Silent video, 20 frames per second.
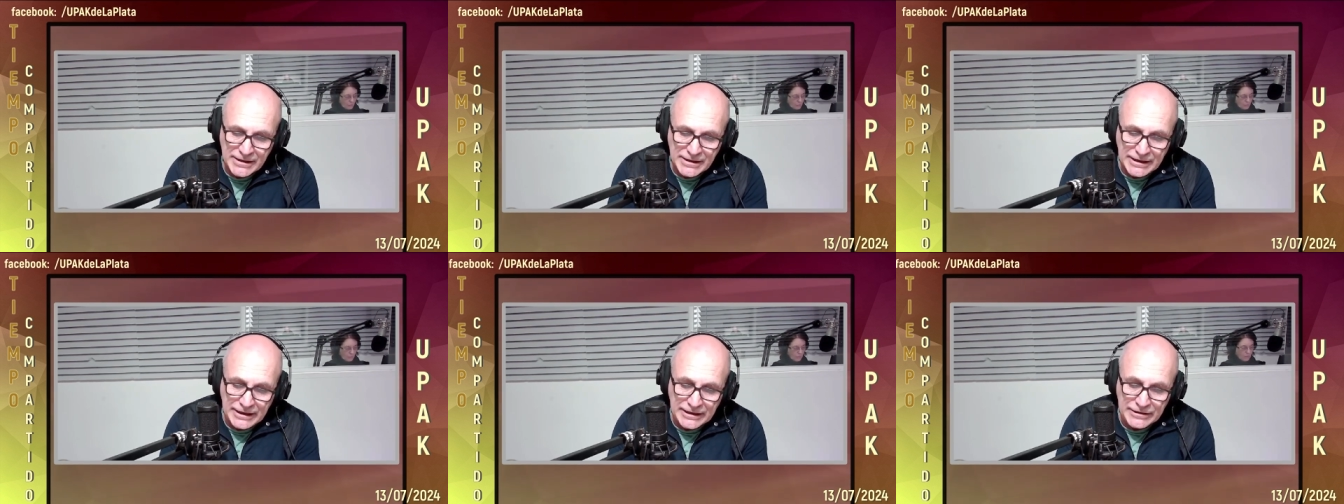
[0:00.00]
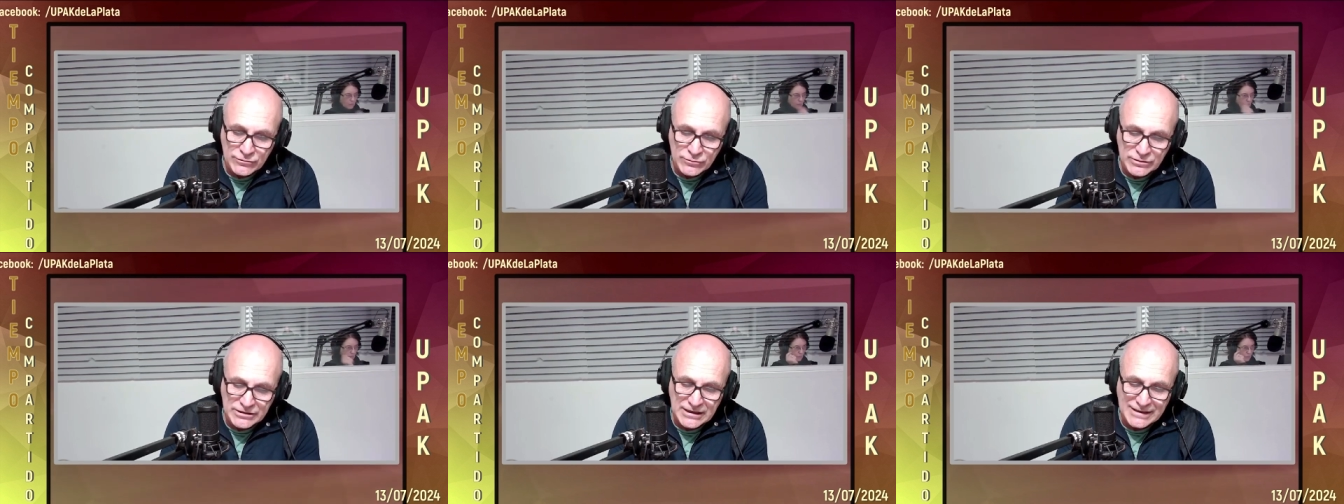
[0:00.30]

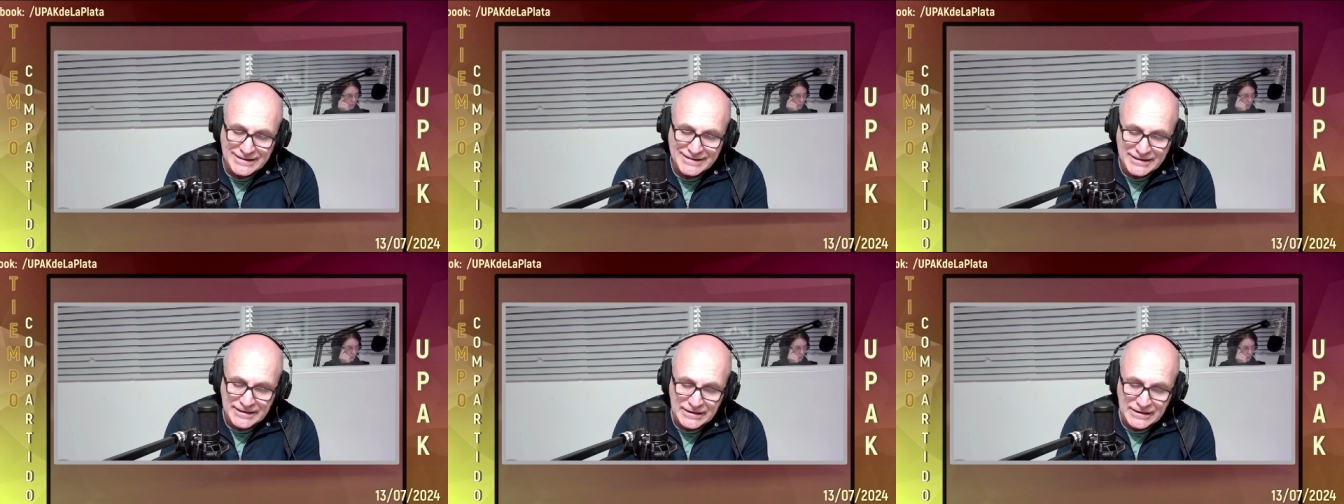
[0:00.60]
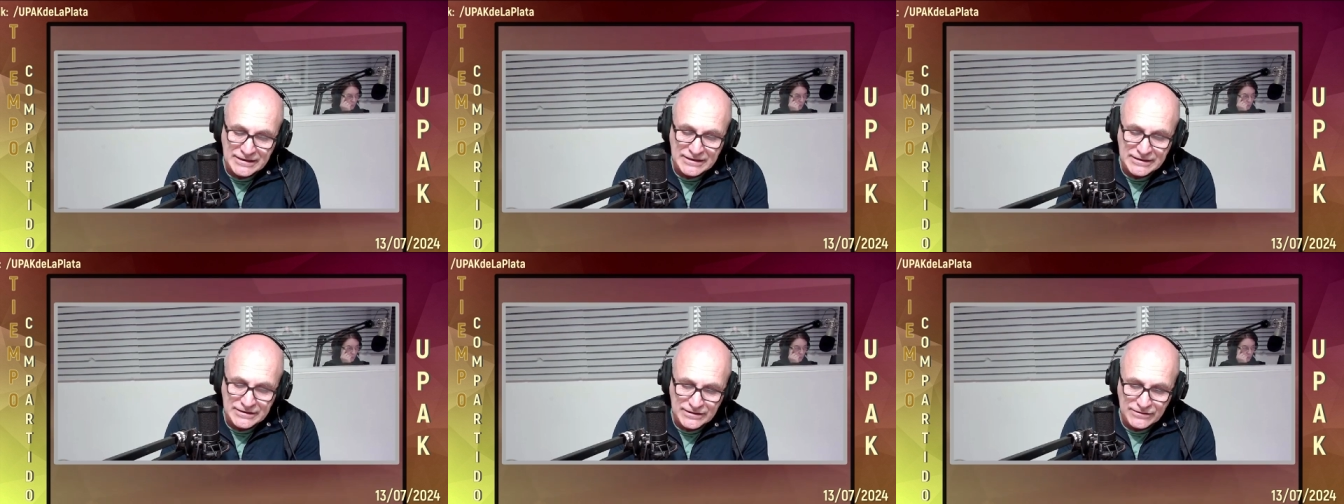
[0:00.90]
en nuestras
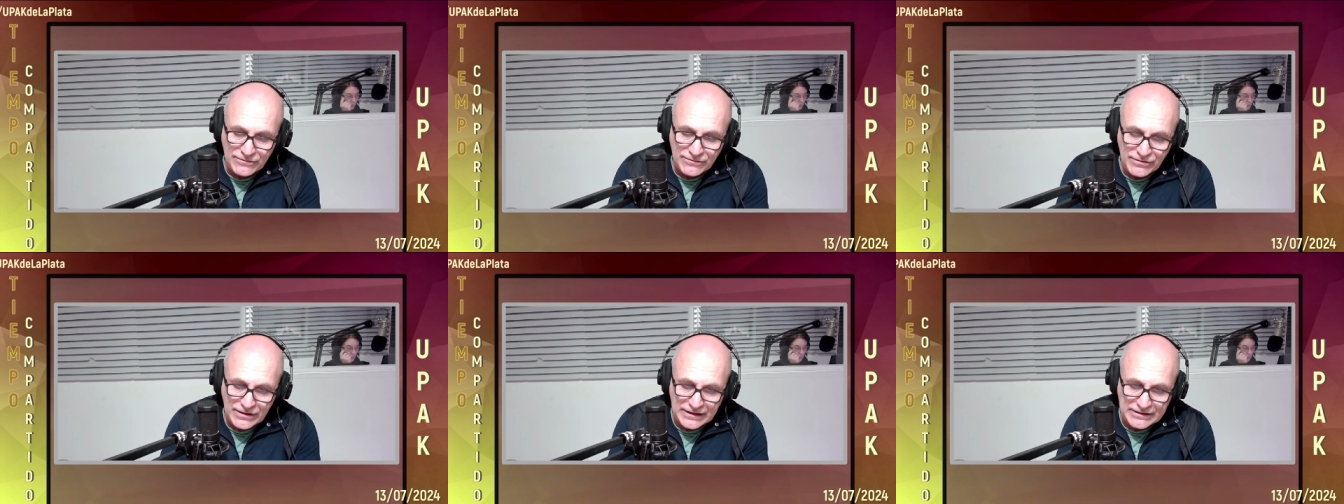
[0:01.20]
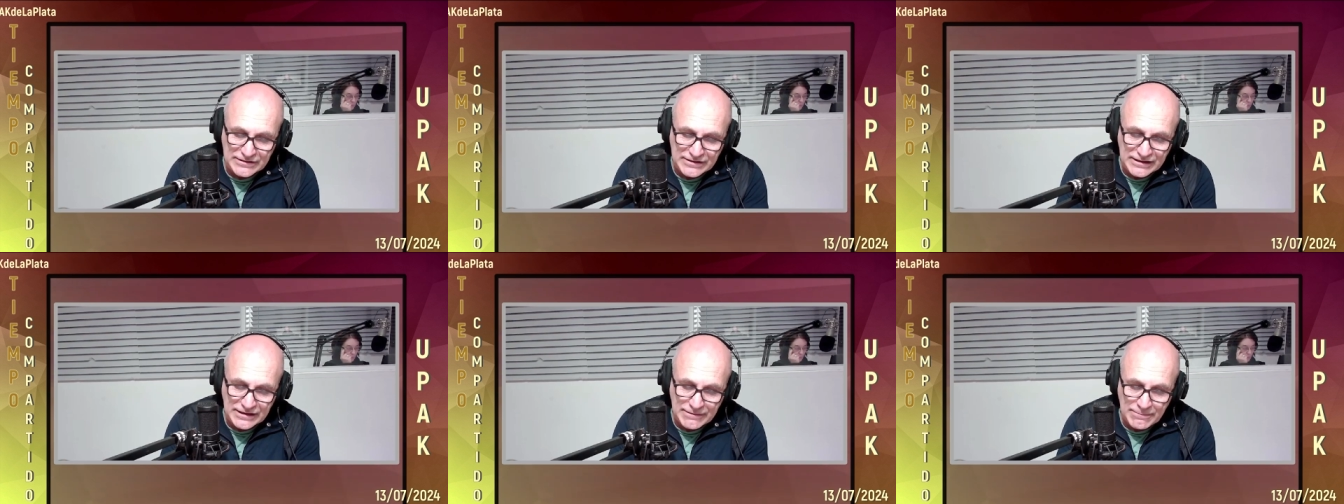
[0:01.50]
tiernas
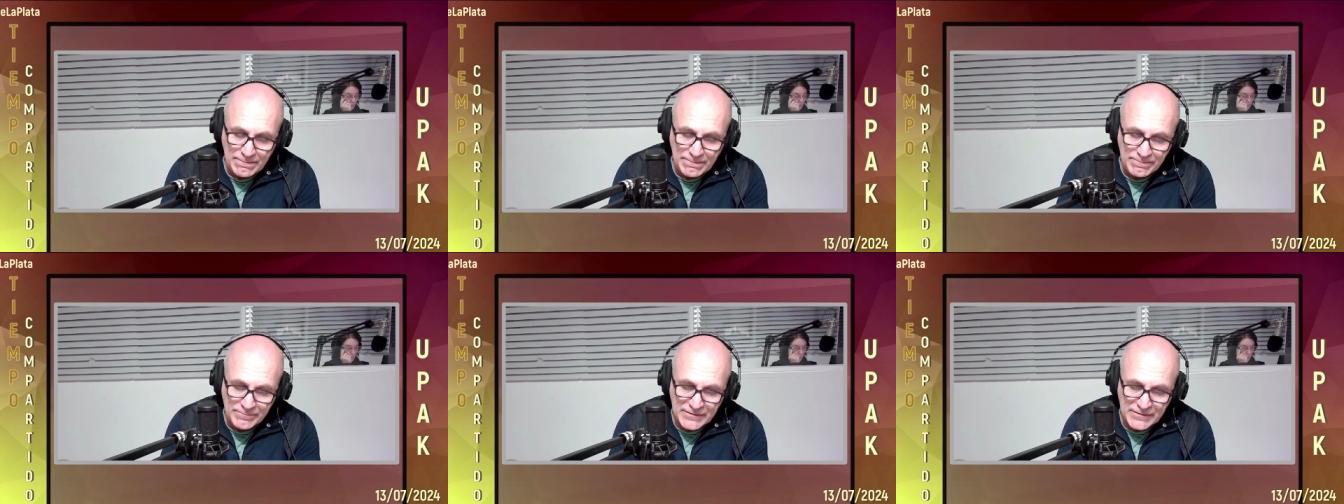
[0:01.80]
infancias.